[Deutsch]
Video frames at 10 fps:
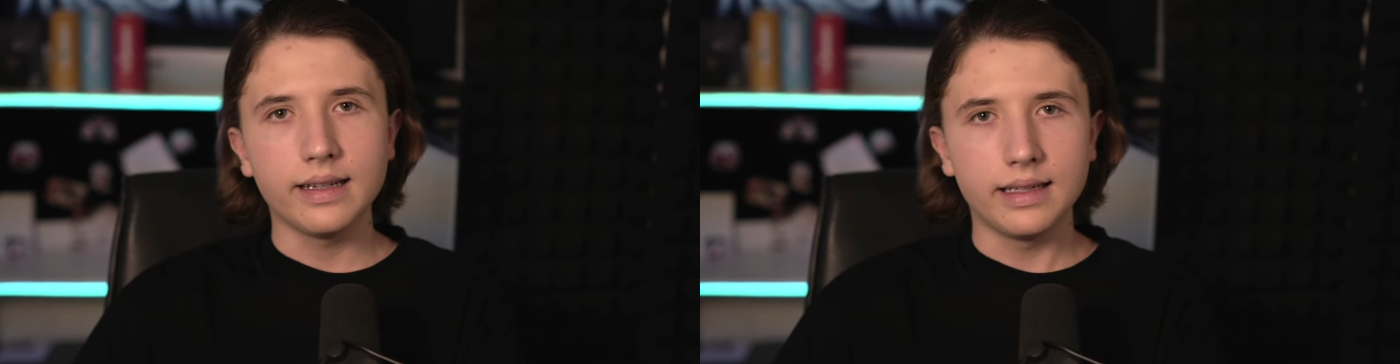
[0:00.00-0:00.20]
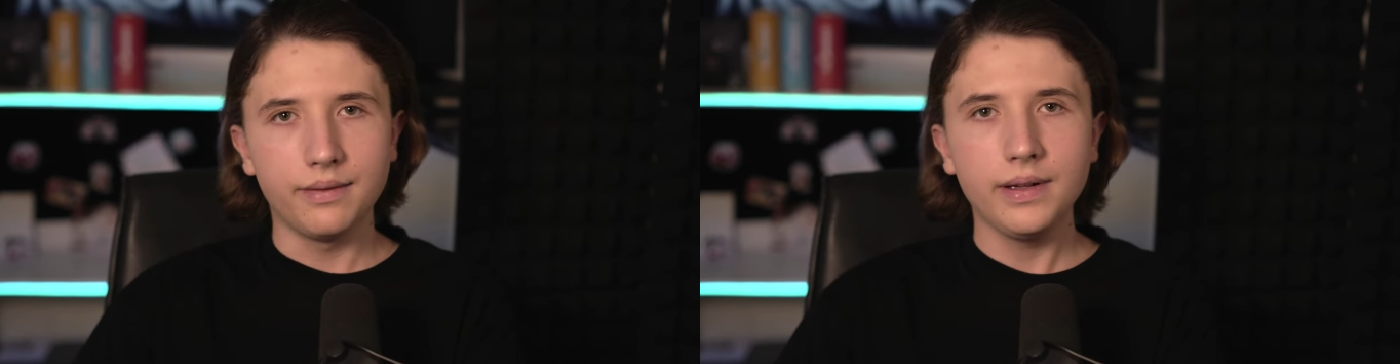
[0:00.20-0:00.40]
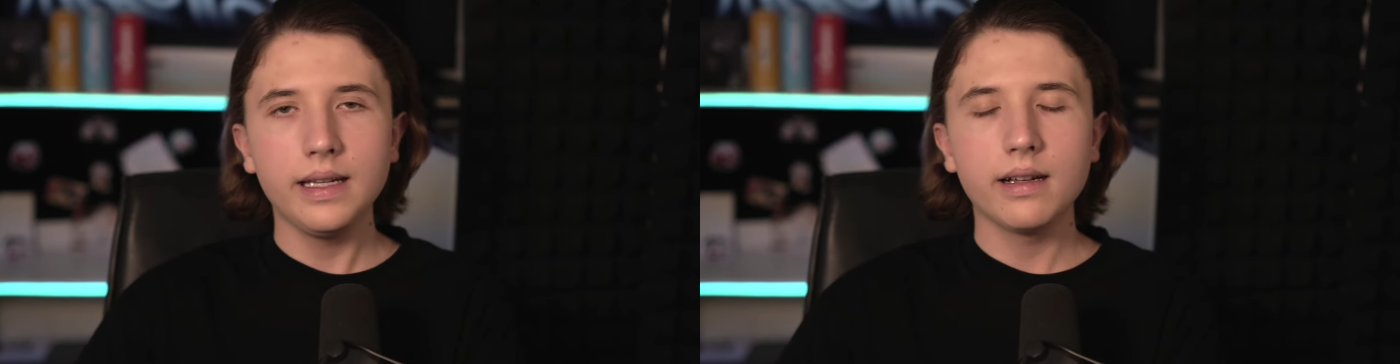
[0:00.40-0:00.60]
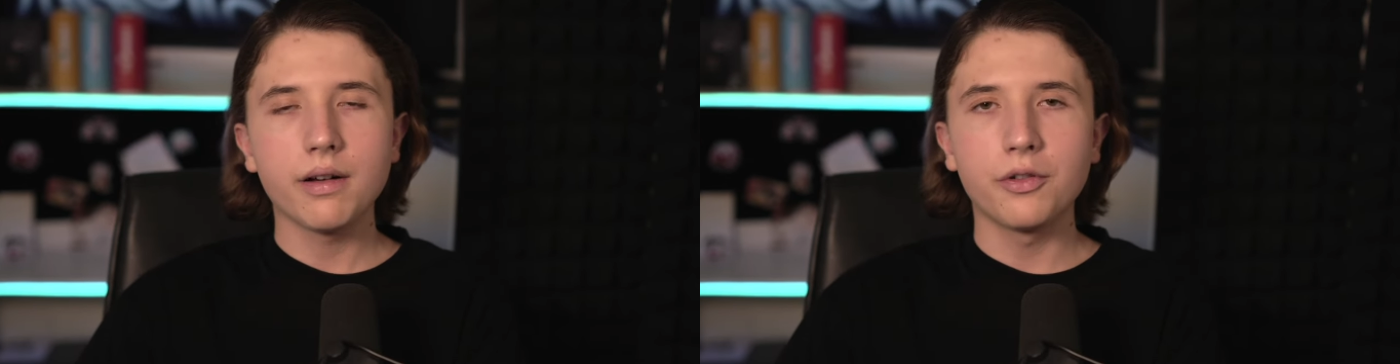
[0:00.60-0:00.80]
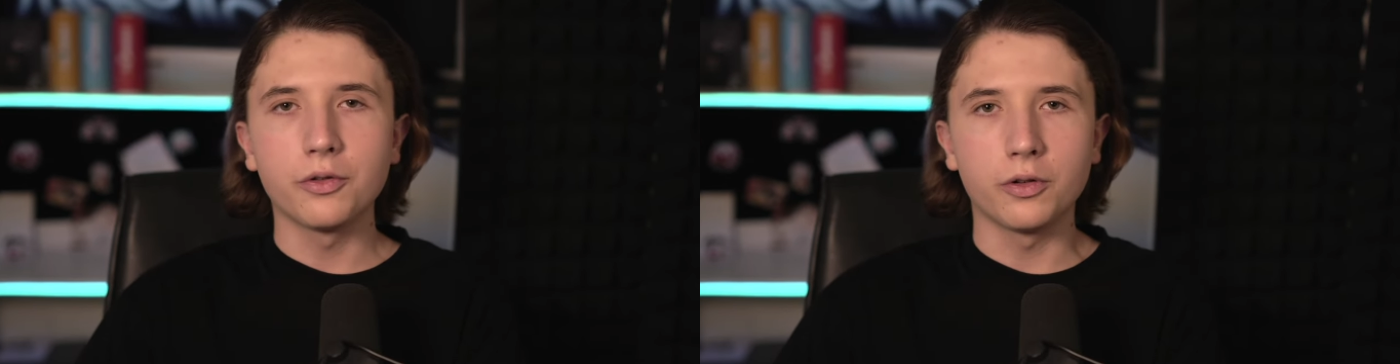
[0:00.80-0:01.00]
dass er
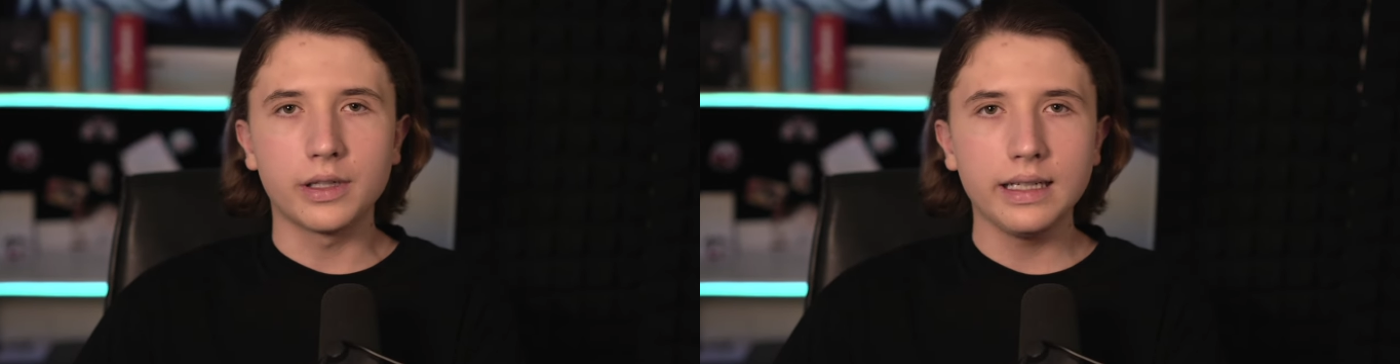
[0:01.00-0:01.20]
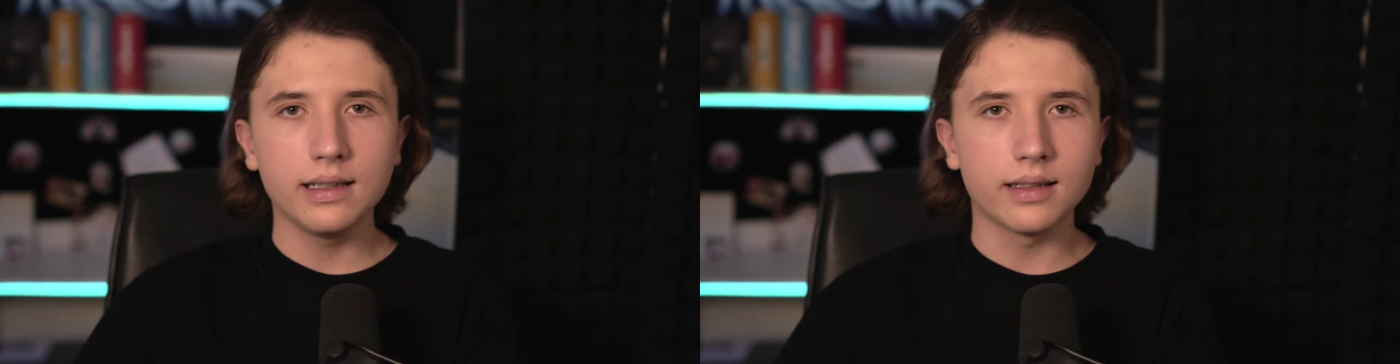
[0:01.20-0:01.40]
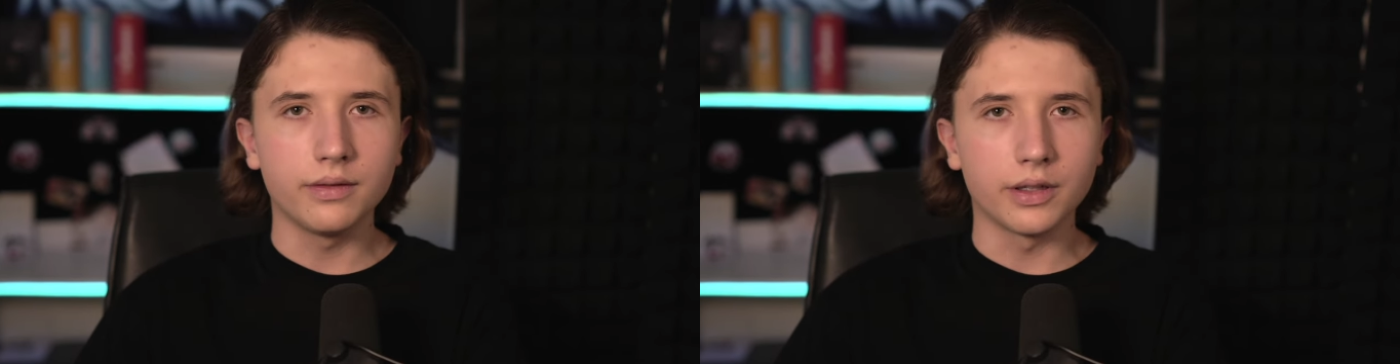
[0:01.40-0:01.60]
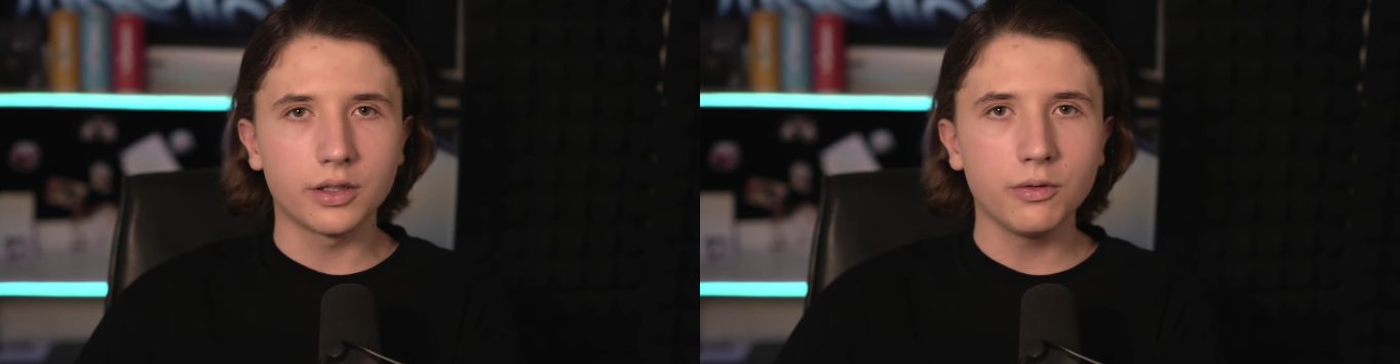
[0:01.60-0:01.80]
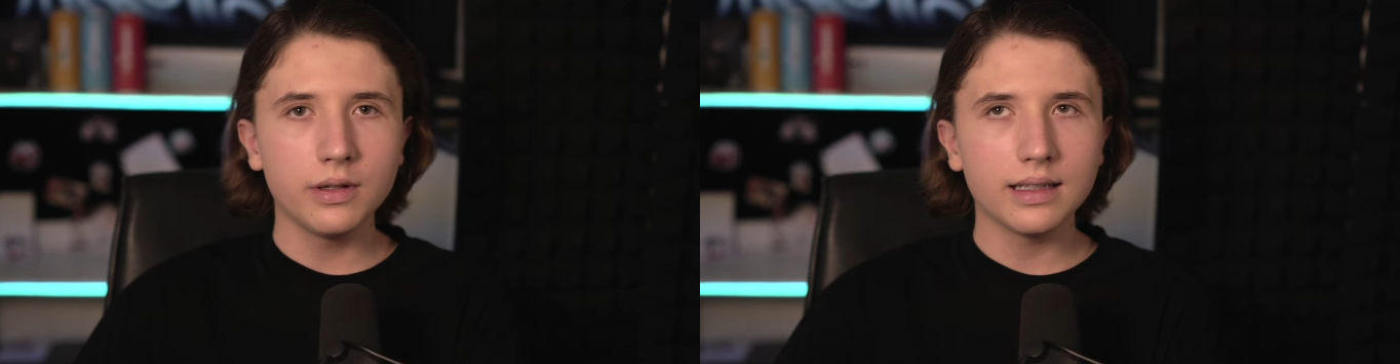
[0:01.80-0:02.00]
weniger von konkreten
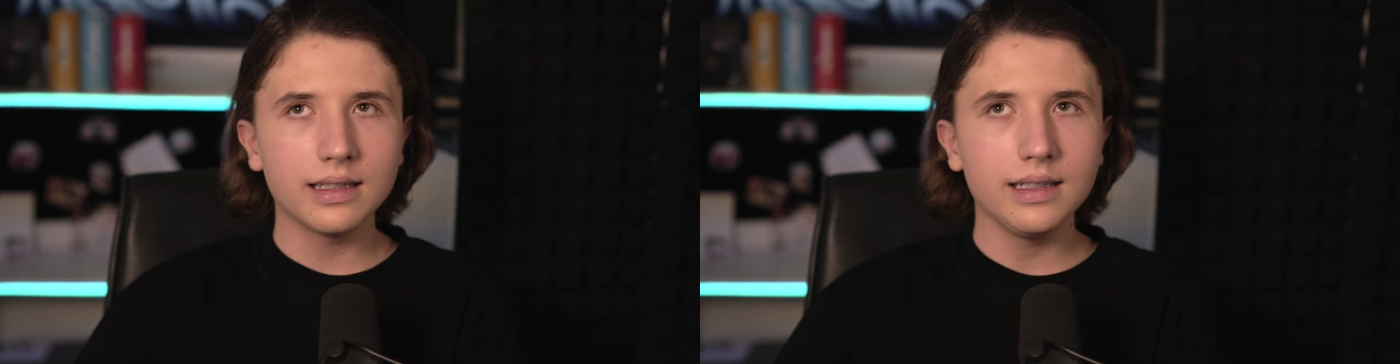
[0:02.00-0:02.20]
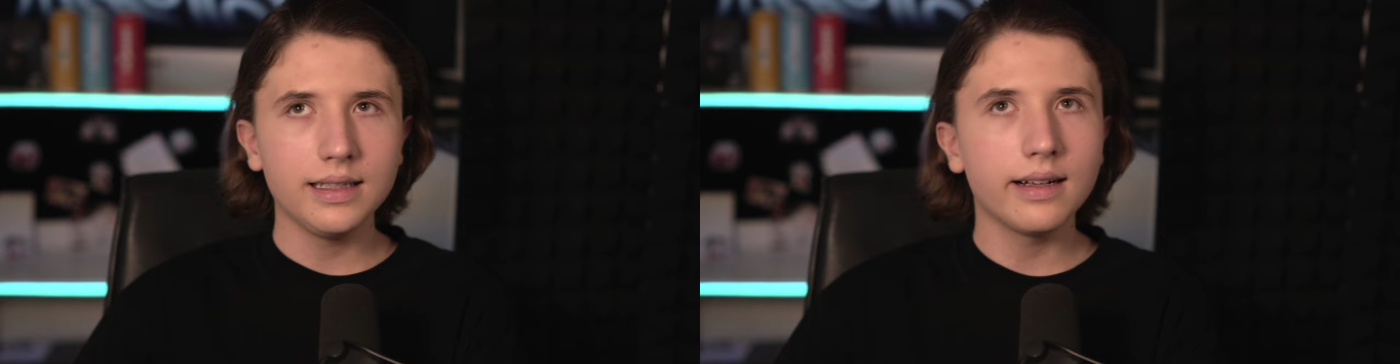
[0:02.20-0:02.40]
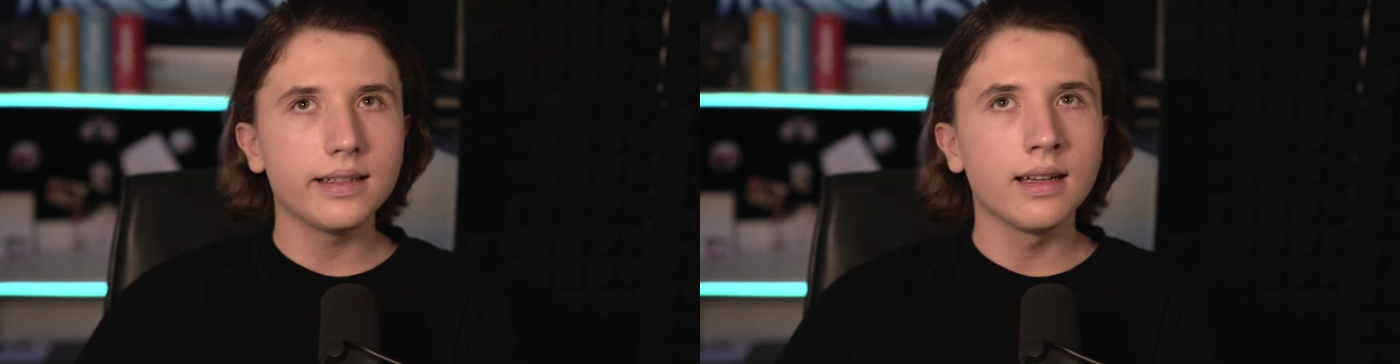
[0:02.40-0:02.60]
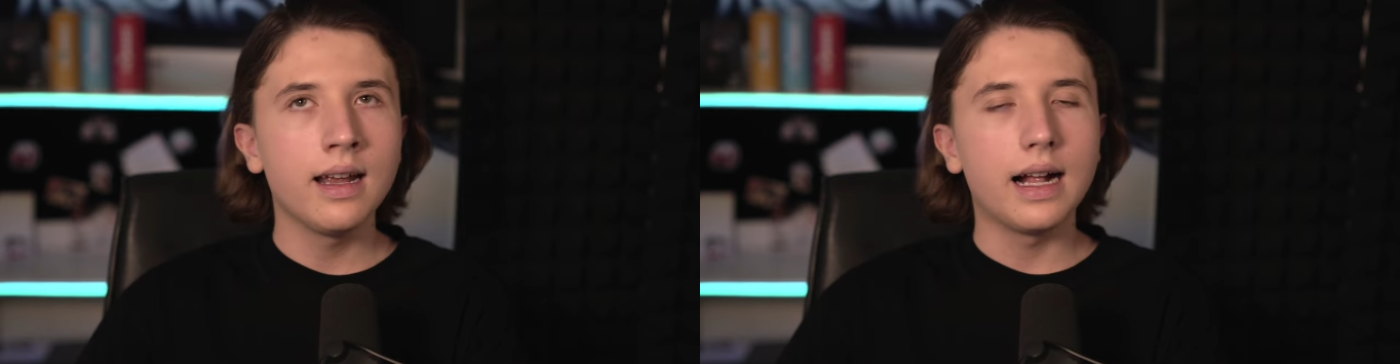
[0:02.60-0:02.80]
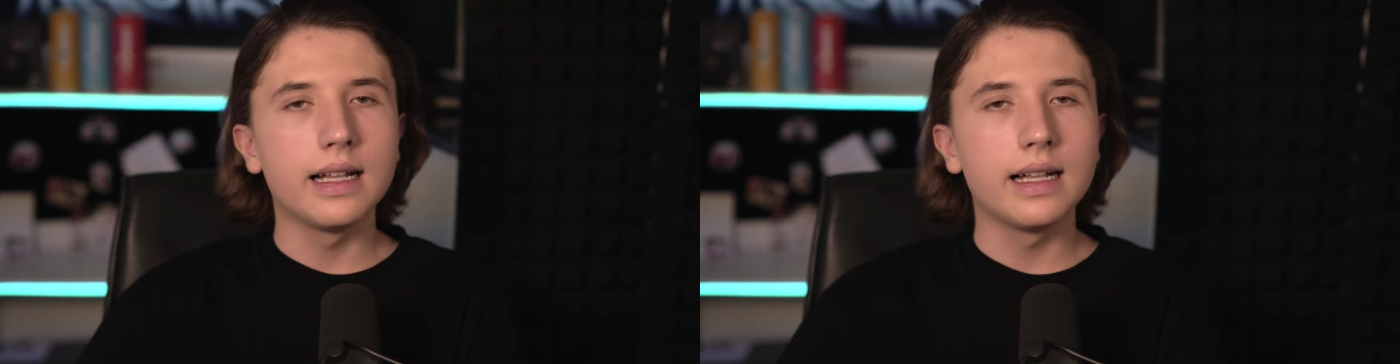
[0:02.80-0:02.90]
Situationen erzählt hat,